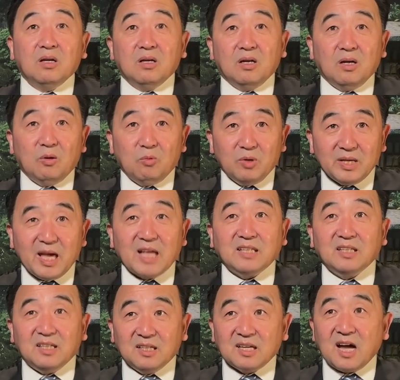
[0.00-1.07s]
啊，我眼
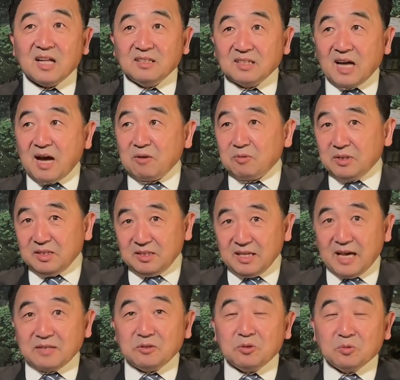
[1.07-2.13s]
睛里看它会
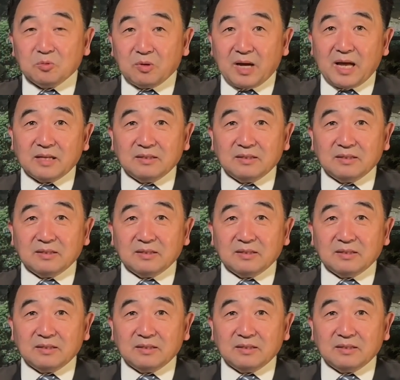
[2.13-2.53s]
延续过来，